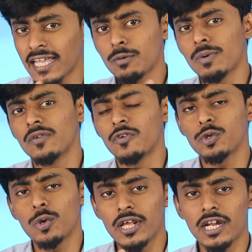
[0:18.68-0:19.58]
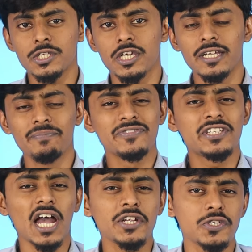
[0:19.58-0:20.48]
ये मोबाइल फ़ोन को लेना चाहिए
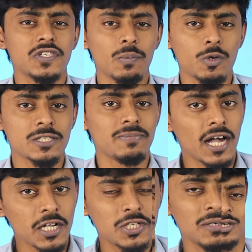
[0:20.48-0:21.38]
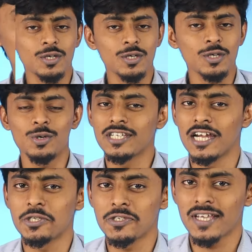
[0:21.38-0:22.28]
क्या चीज़ें आपको इसमें अच्छी मिलती है और
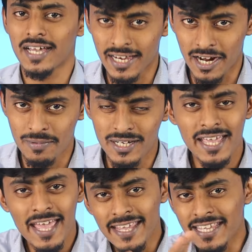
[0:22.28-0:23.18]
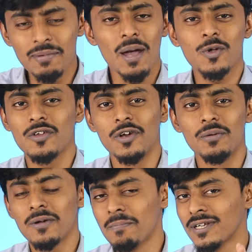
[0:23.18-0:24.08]
क्या चीज़ें ख़राब है ये मैं आपको
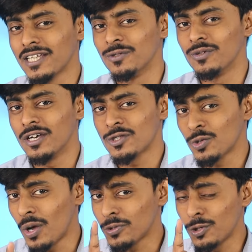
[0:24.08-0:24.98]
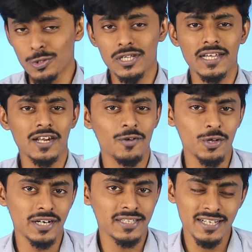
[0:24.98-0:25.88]
वीडियो में बता दूंगा सो आप शुरू से लेकर
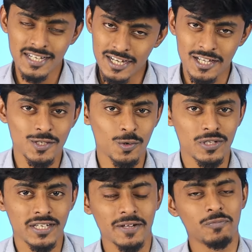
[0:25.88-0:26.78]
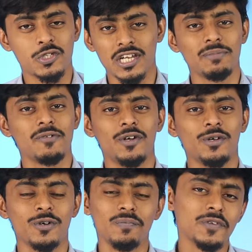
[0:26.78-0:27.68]
वीडियो एंड तक ज़रूर देखिए तो चलिए आप
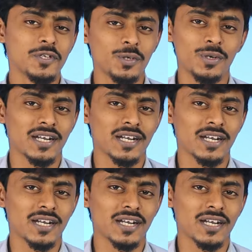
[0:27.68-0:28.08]
वीडियो को शुरू